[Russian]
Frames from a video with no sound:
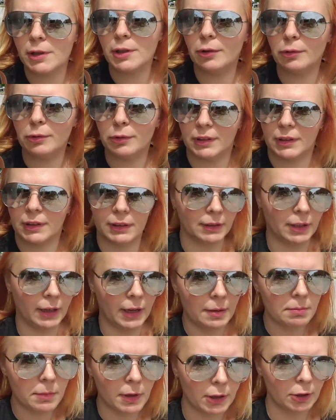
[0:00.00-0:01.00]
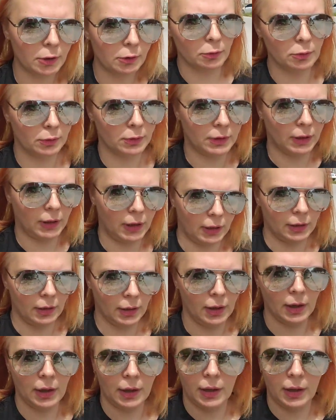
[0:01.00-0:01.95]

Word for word: минуты, 3 минуты.